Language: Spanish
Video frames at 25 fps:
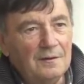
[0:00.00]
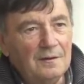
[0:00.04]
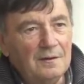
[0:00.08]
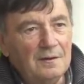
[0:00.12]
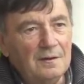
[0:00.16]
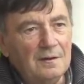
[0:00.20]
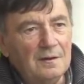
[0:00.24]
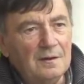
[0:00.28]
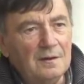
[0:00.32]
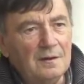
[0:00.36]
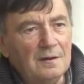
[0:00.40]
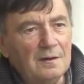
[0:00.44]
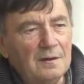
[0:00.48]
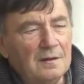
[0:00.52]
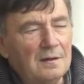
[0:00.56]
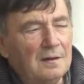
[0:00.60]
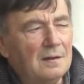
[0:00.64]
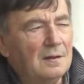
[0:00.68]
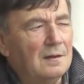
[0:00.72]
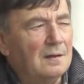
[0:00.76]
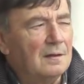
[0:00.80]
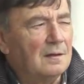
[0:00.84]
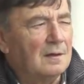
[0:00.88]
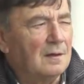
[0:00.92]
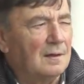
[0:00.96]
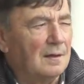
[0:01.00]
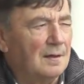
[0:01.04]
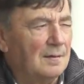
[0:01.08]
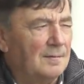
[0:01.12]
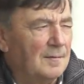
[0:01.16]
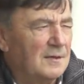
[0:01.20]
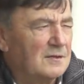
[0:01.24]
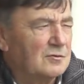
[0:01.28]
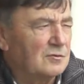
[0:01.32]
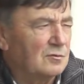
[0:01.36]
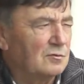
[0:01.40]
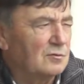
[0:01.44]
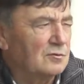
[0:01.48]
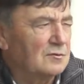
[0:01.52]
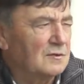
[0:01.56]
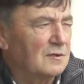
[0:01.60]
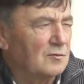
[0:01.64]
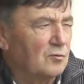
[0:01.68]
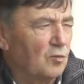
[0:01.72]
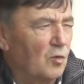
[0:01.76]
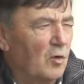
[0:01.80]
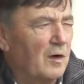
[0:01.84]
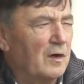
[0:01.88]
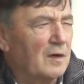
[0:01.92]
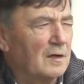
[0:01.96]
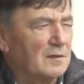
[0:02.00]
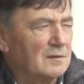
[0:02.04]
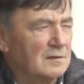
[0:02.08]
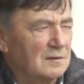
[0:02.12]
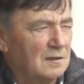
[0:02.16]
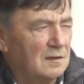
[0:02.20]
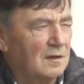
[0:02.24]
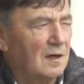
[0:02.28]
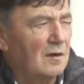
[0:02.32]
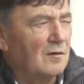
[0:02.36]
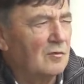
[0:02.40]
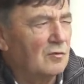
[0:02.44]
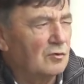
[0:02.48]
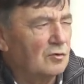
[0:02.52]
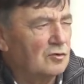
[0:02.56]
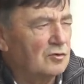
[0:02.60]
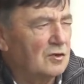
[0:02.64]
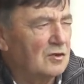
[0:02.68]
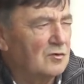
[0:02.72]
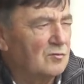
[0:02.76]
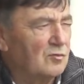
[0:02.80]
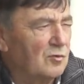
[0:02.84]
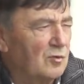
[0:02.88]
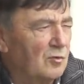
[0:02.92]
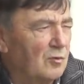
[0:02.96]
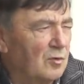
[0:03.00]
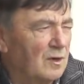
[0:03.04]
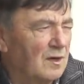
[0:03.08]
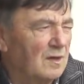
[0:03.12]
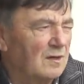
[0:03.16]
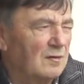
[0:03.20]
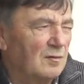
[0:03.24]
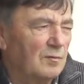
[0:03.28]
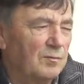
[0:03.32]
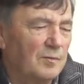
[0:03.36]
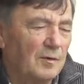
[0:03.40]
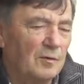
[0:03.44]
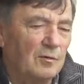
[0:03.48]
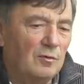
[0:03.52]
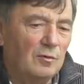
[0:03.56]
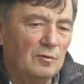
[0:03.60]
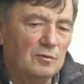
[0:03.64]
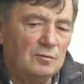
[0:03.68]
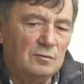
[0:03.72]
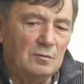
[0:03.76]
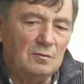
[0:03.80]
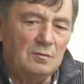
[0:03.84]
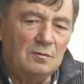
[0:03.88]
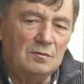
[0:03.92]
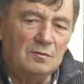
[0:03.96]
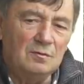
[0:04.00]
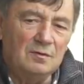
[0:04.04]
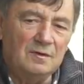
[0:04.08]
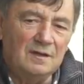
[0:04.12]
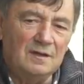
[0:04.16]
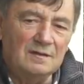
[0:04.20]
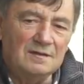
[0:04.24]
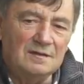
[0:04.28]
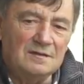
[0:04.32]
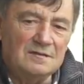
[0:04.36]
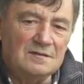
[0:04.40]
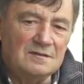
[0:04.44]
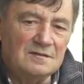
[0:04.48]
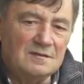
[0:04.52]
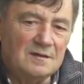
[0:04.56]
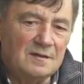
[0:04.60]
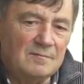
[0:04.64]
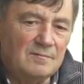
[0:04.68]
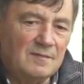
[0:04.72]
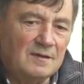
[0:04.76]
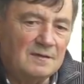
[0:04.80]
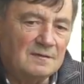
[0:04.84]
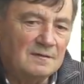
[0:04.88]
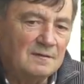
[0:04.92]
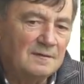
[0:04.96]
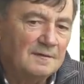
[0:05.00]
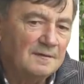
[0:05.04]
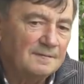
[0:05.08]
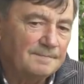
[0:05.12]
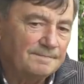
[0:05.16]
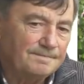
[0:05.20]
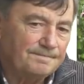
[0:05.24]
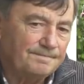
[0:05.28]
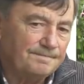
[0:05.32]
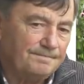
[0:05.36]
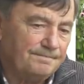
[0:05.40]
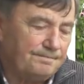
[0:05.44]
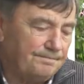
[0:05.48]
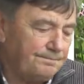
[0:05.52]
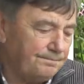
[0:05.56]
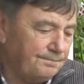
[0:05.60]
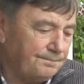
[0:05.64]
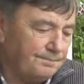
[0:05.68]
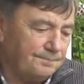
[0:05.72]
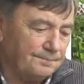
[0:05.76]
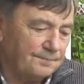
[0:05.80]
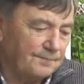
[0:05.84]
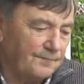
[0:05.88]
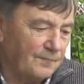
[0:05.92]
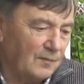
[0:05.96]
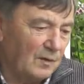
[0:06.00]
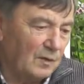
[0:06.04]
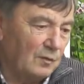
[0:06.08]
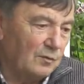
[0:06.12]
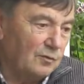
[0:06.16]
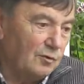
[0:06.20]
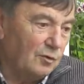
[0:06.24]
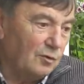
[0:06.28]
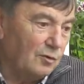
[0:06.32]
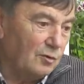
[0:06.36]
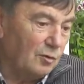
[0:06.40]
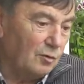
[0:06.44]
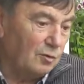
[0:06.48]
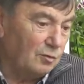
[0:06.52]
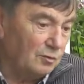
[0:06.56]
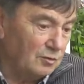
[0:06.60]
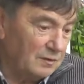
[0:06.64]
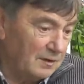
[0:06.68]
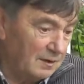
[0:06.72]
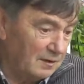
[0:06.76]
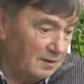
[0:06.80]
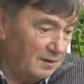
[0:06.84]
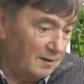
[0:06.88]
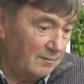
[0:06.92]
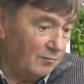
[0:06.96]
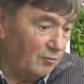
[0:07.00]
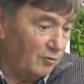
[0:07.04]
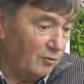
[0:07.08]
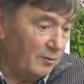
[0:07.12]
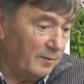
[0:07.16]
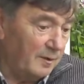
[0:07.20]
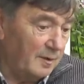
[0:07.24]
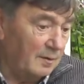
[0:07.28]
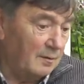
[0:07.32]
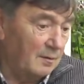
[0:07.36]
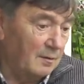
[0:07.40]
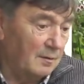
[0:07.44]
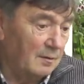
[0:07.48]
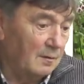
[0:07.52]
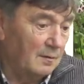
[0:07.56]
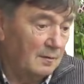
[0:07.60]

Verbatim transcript: Y, más cosas buenas, tenían cosas muy buenas, no, pero lo otro, lo de antisistemas, yo no lo entendí muy bien,